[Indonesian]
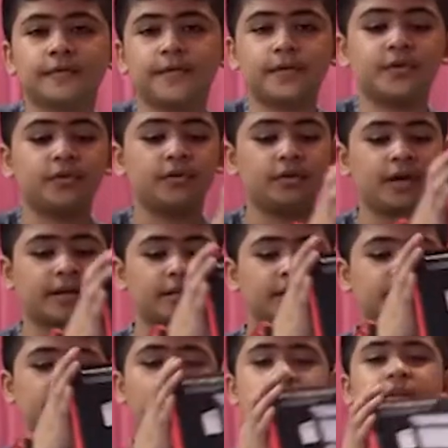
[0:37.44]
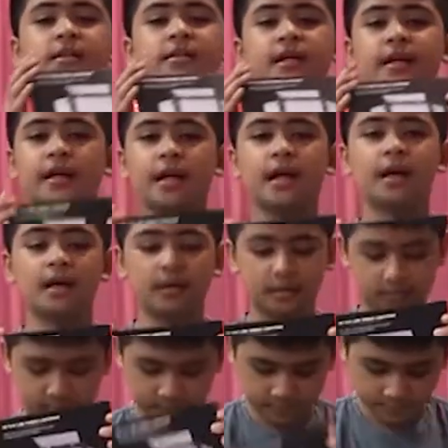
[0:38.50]
video lightingnya saya
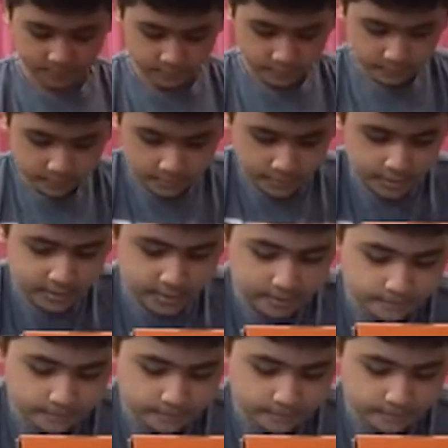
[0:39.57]
ini